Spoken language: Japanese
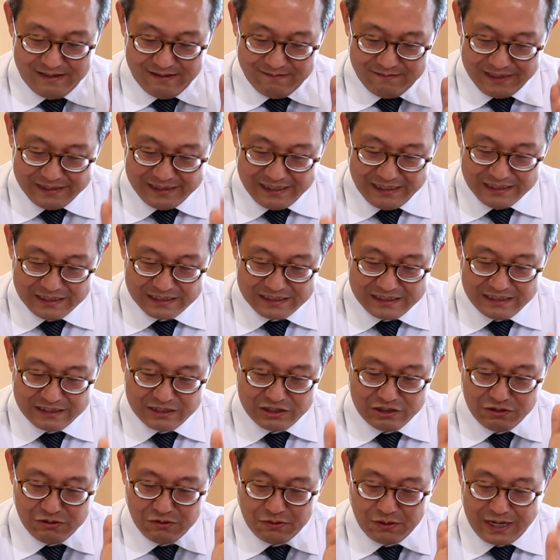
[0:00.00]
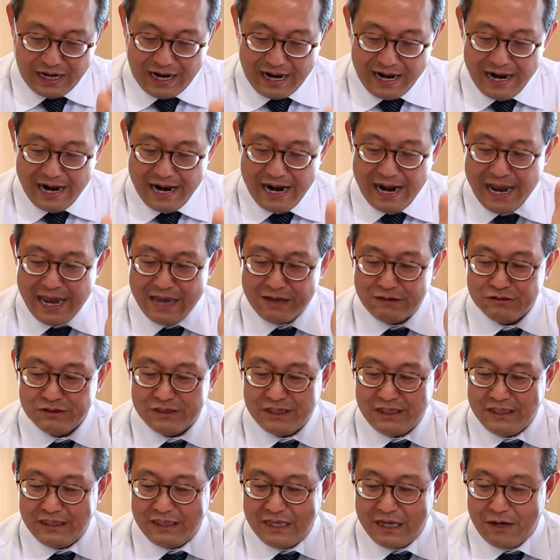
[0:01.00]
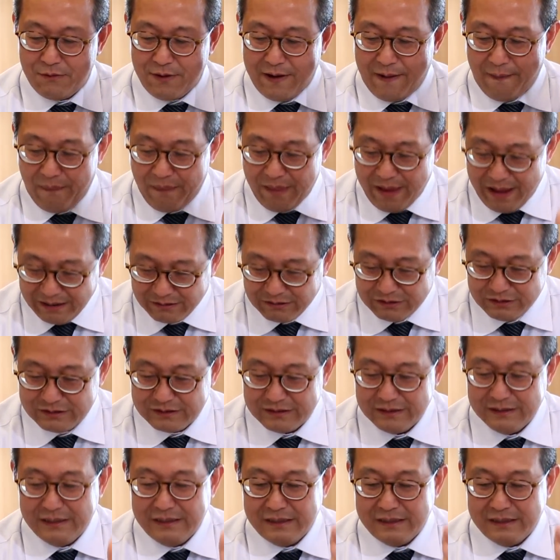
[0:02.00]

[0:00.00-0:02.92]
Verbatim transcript: 私たちの考える義ではなく